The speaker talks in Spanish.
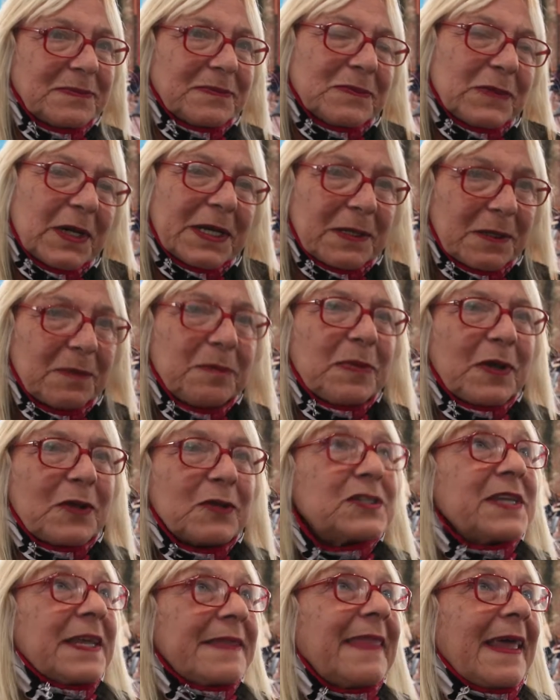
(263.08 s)
bueno,
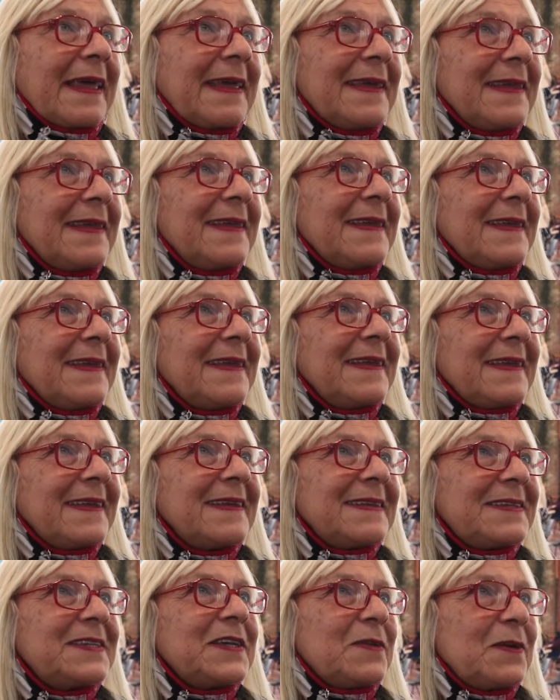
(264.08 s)
pero ya está.
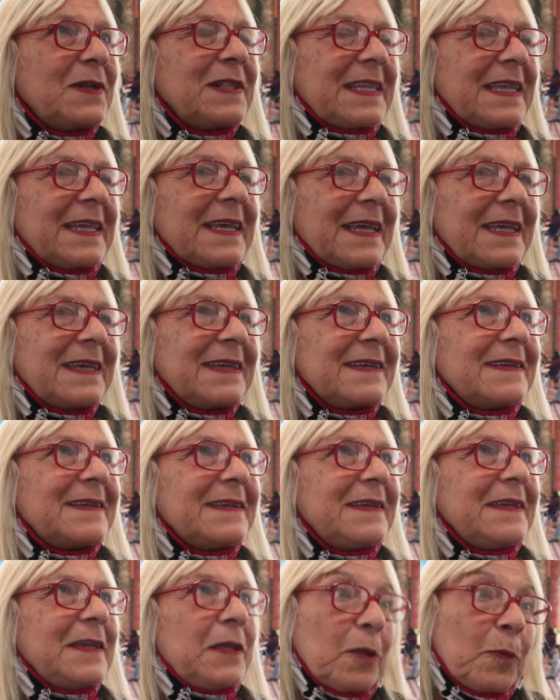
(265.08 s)
Llegó el día
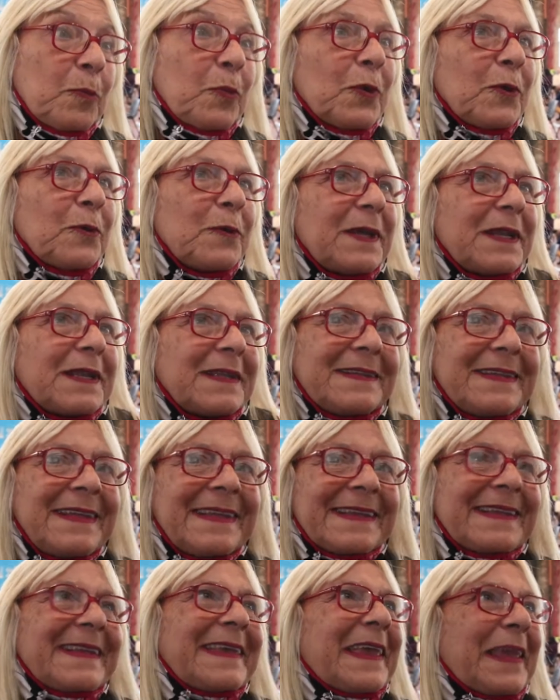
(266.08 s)
y lo puedo ver,
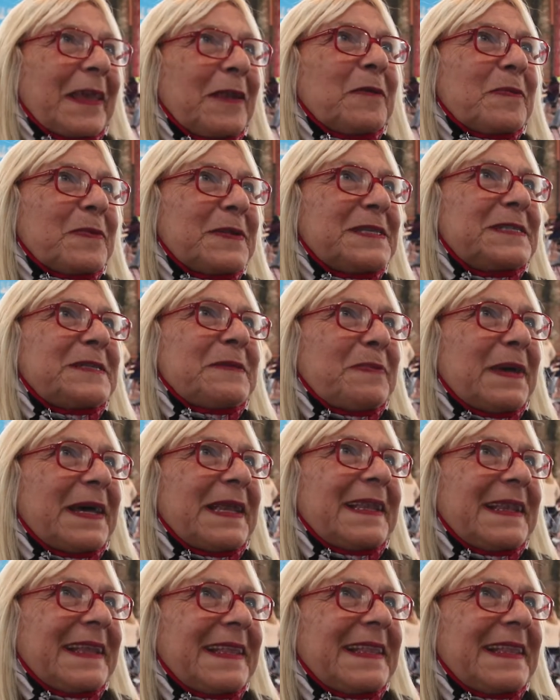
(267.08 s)
que es lo principal.